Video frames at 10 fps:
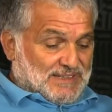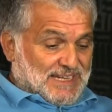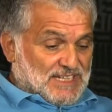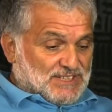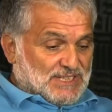
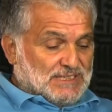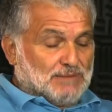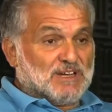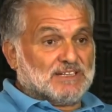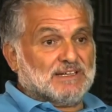bana
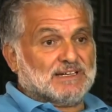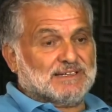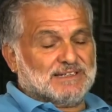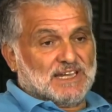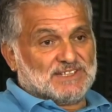değişik
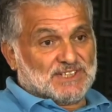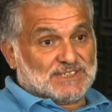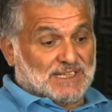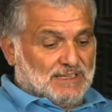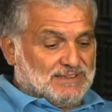zamanlarda
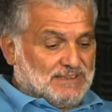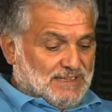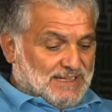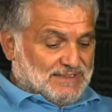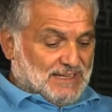değişik
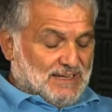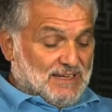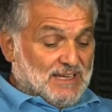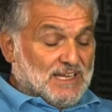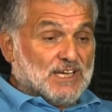
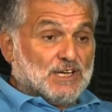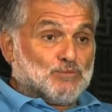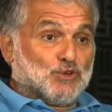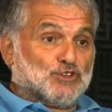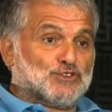saldırılarda
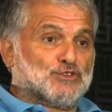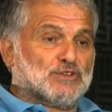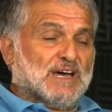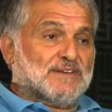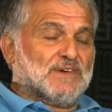
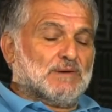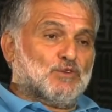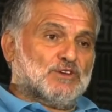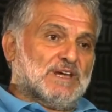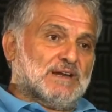bulundular
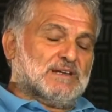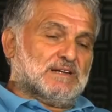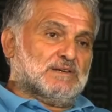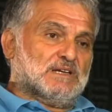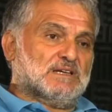ve
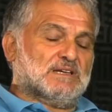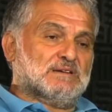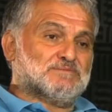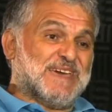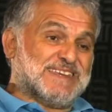bunlar e,
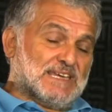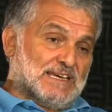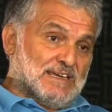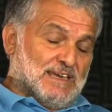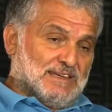e
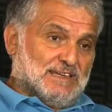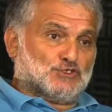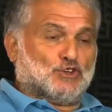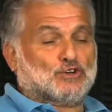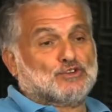
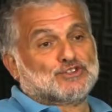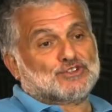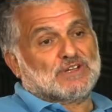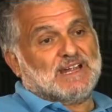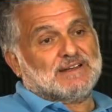medyada çok
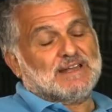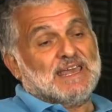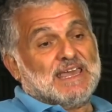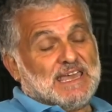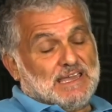
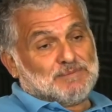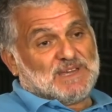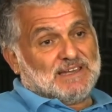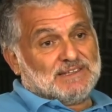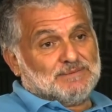güçlüler.
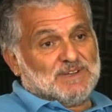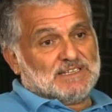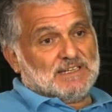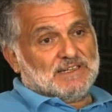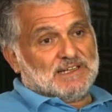Hem
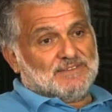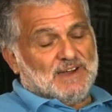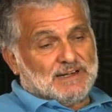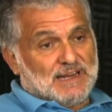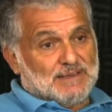kendi
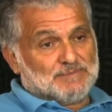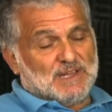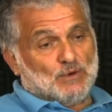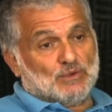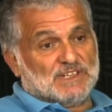medyaları var
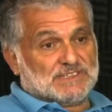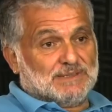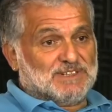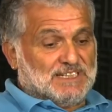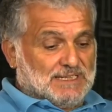hem de
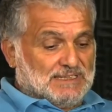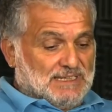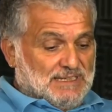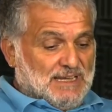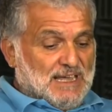
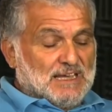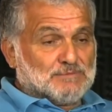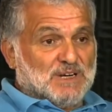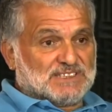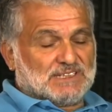ulaşabildikleri
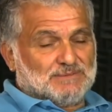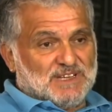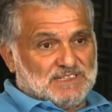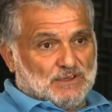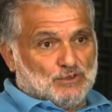
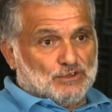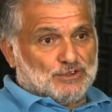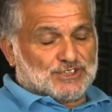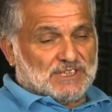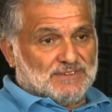başka medya
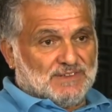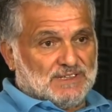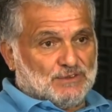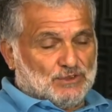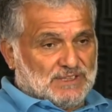
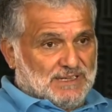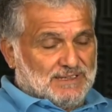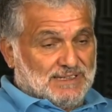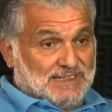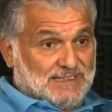kuruluşları vardı. O
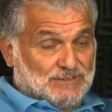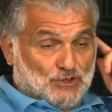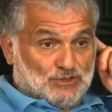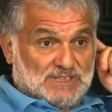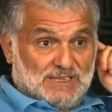
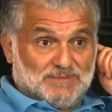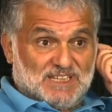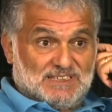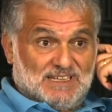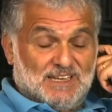tarihlerde
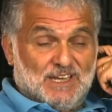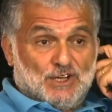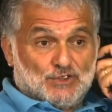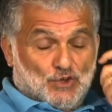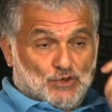sosyal
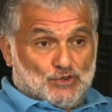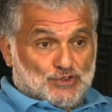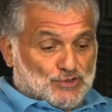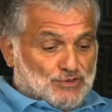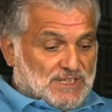medya
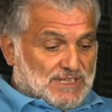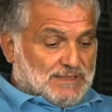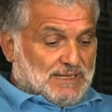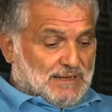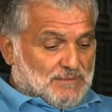çok güçlü
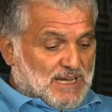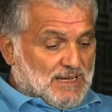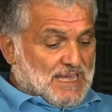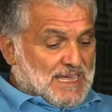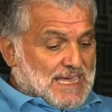değildi
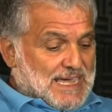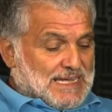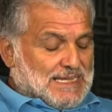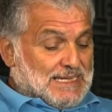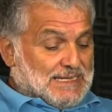ama
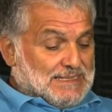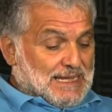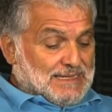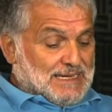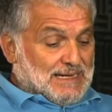
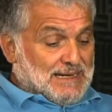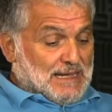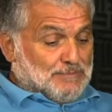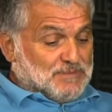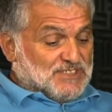ellerinden
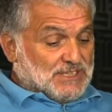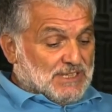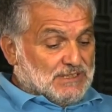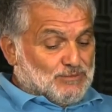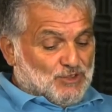geleni
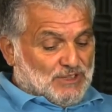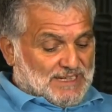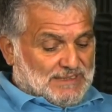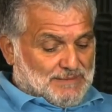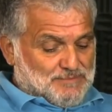yapmışlardı.
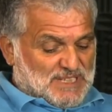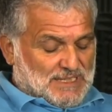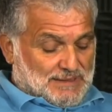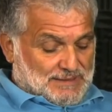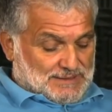
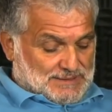Bunlardan bir